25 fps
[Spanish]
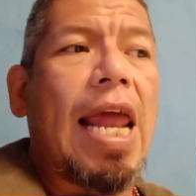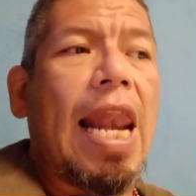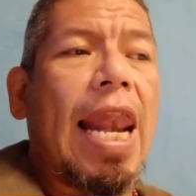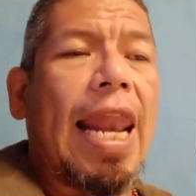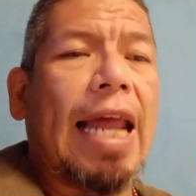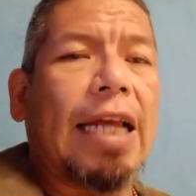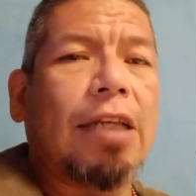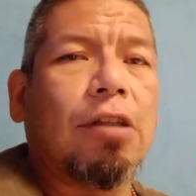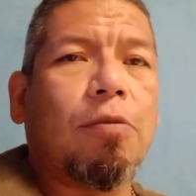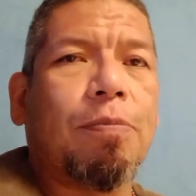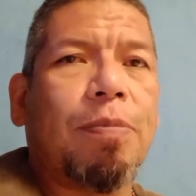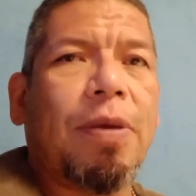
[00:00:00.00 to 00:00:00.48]

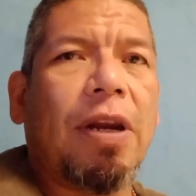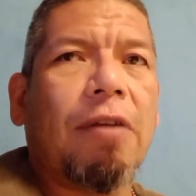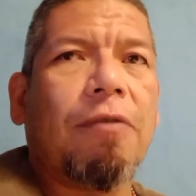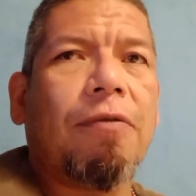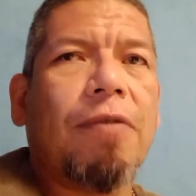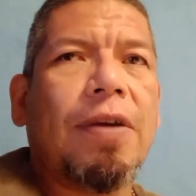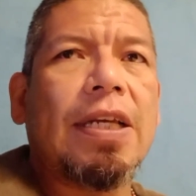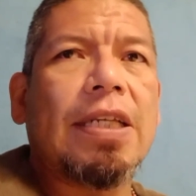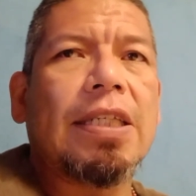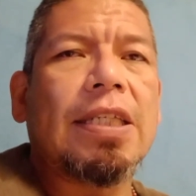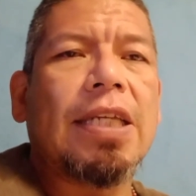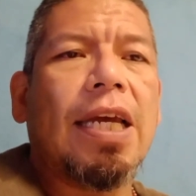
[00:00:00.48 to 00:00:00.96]
la
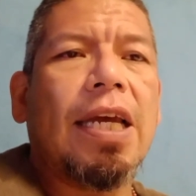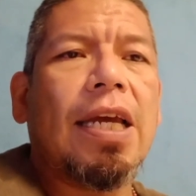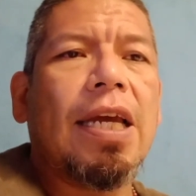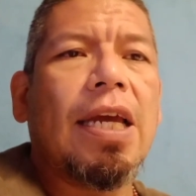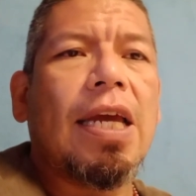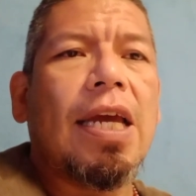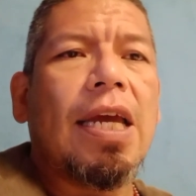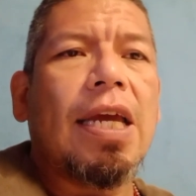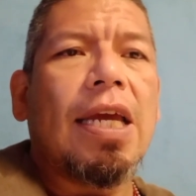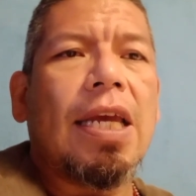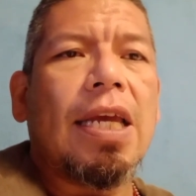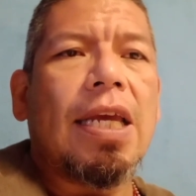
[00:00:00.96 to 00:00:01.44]
superficie
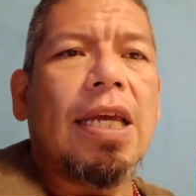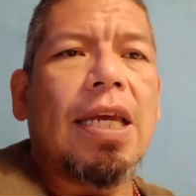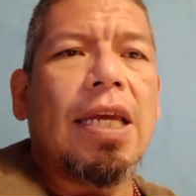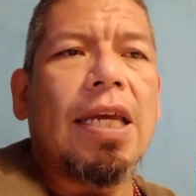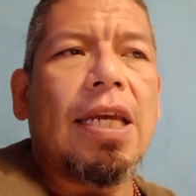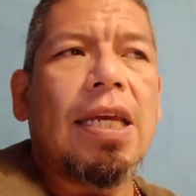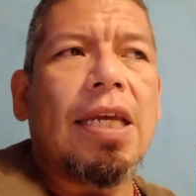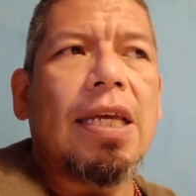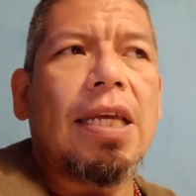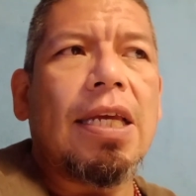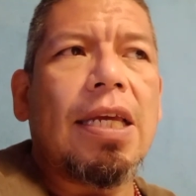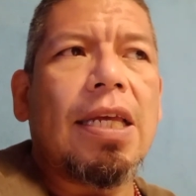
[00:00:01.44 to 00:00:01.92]

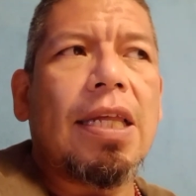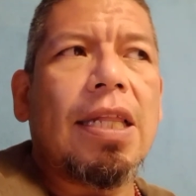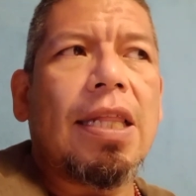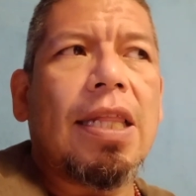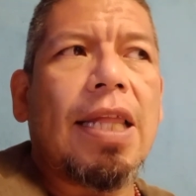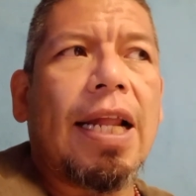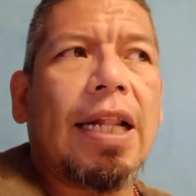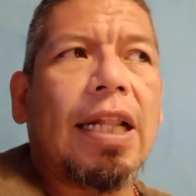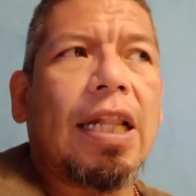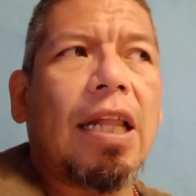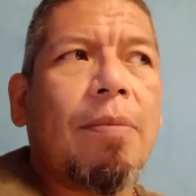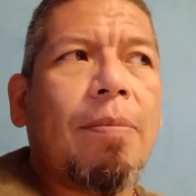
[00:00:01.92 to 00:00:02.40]
y
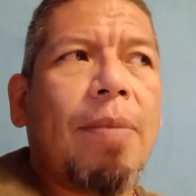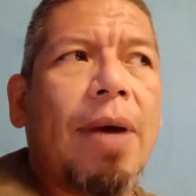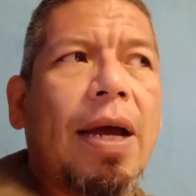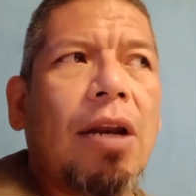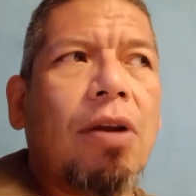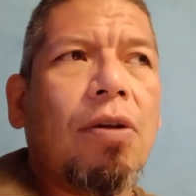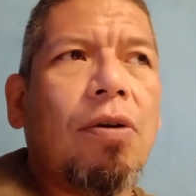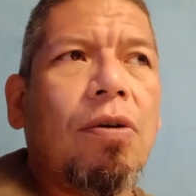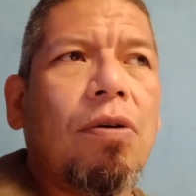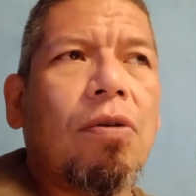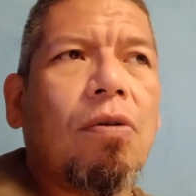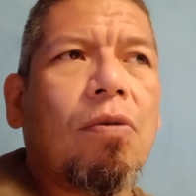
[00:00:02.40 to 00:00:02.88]
de
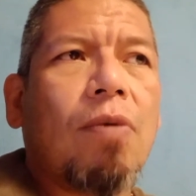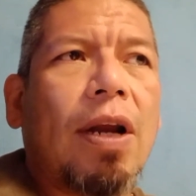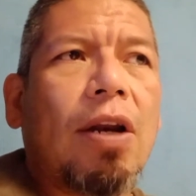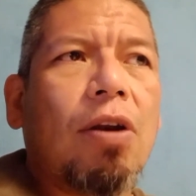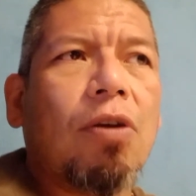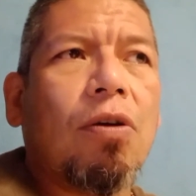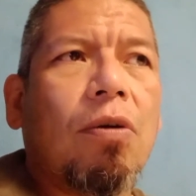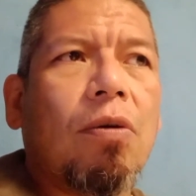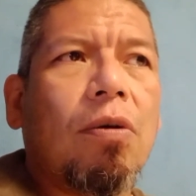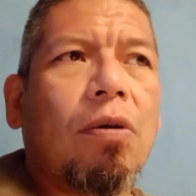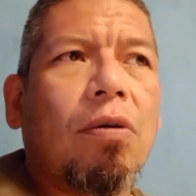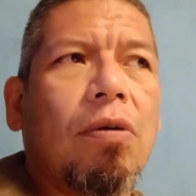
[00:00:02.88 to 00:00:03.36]
antemano
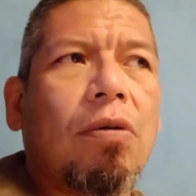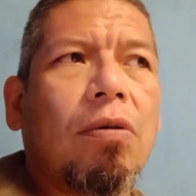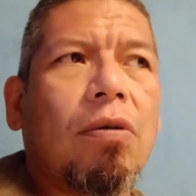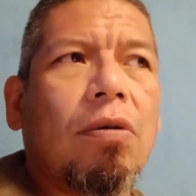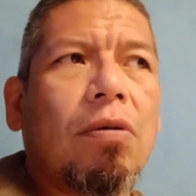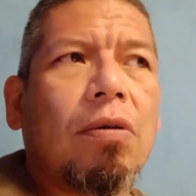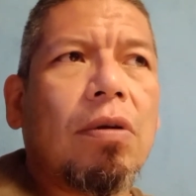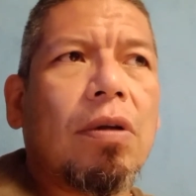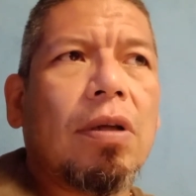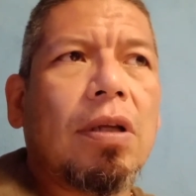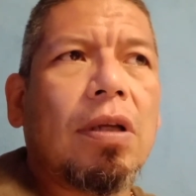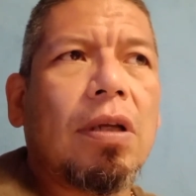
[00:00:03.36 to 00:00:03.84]
cuando